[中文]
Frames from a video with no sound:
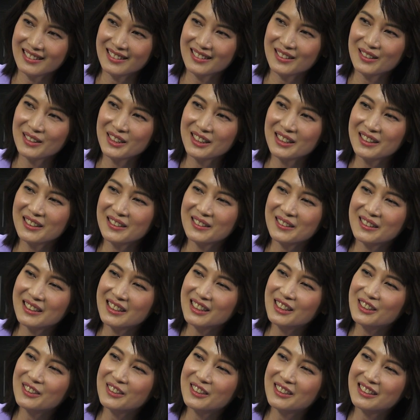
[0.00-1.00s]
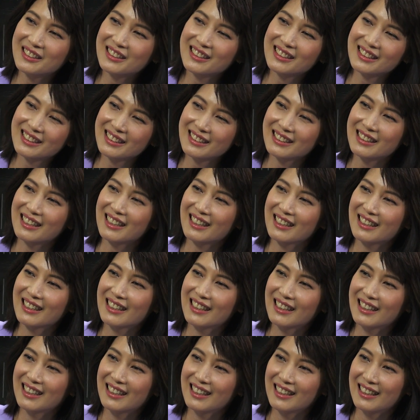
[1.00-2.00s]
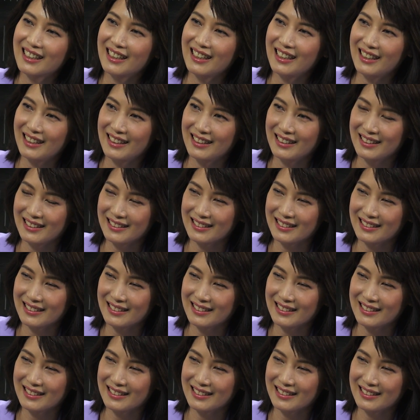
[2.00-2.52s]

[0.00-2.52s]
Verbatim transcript: 都是有兴趣的事啊。你会